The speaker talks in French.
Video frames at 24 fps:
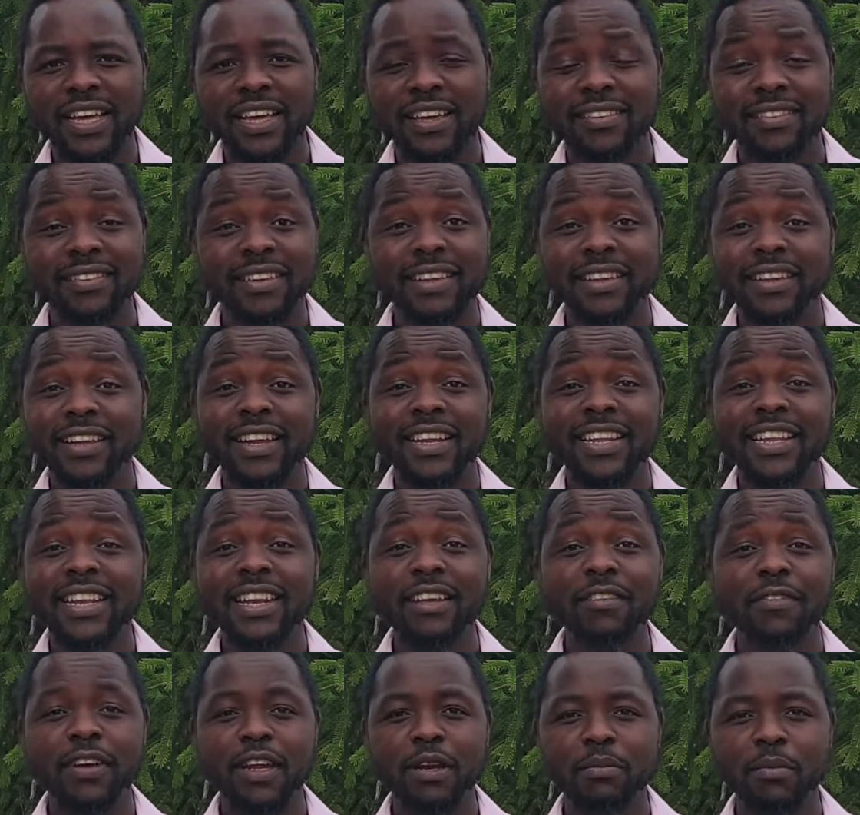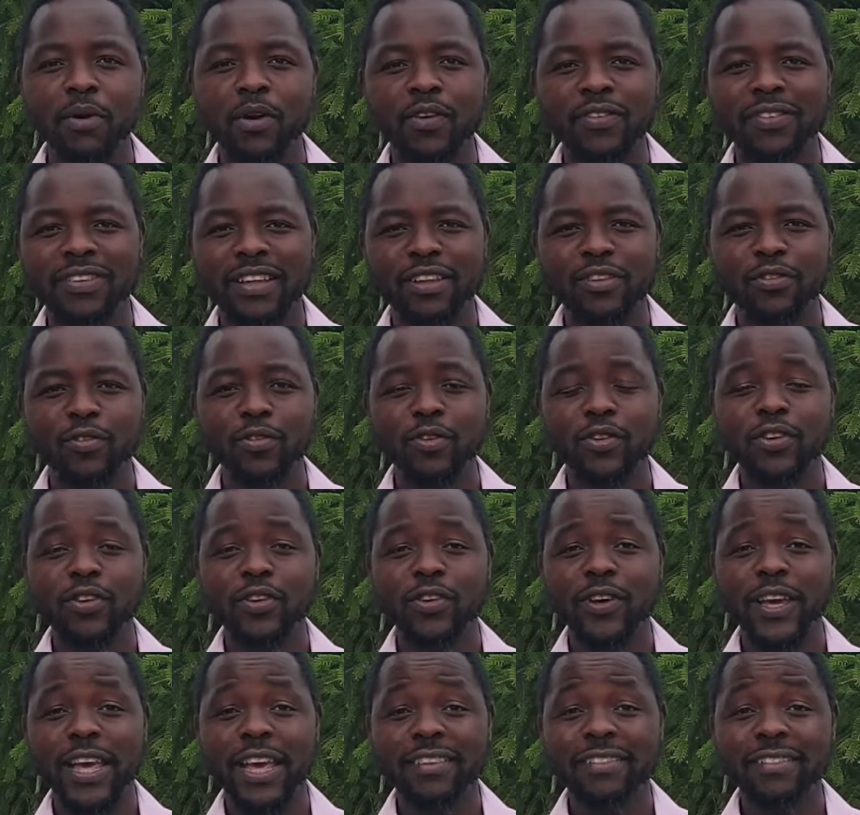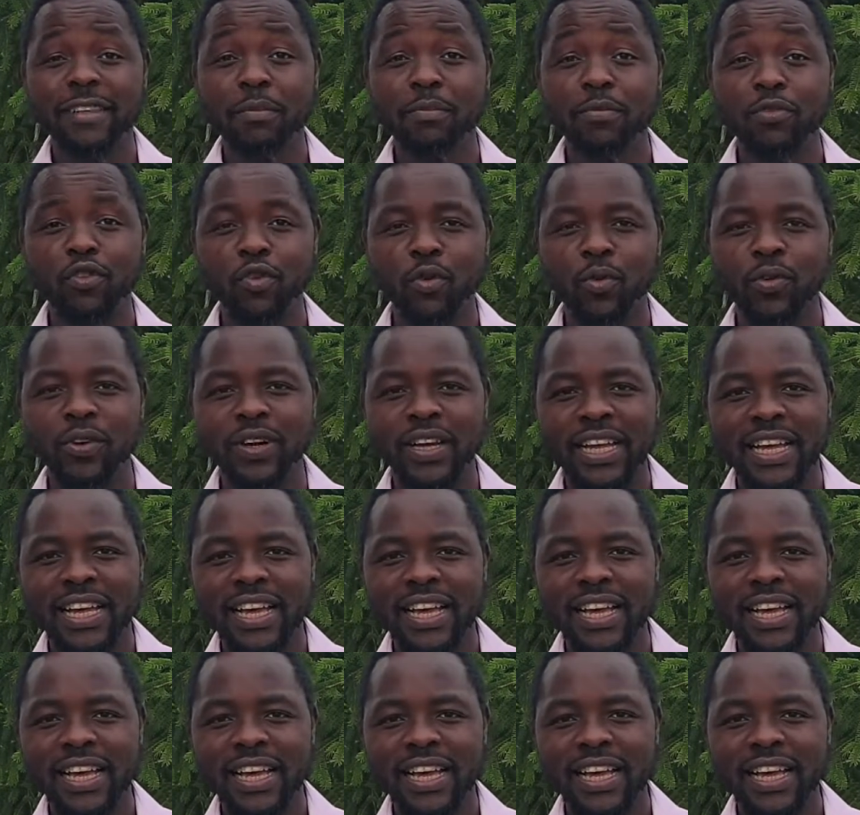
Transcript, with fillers: c'est un événement, c'est une exception,